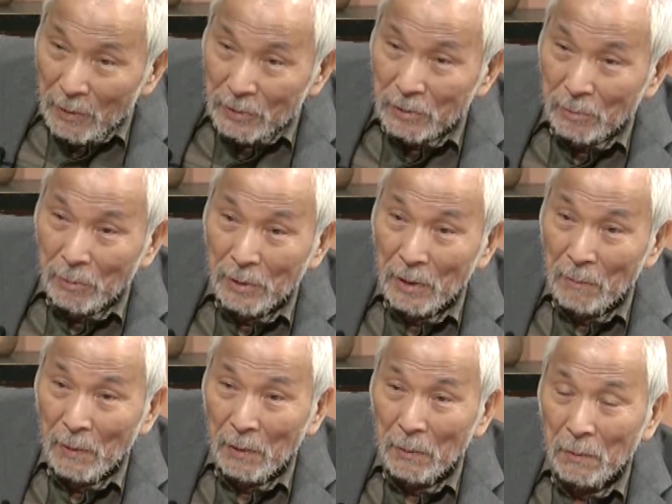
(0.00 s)
すもん
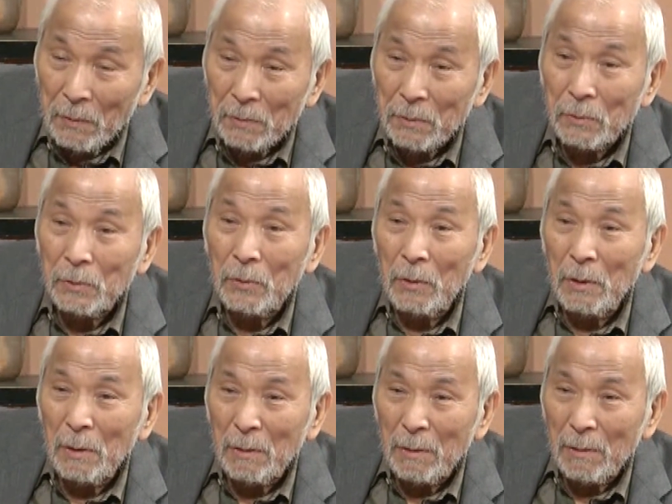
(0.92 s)
山ほどどれ
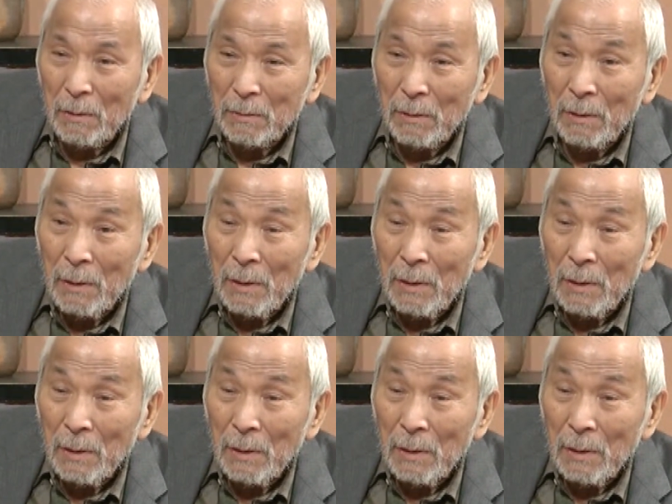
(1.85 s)
ほど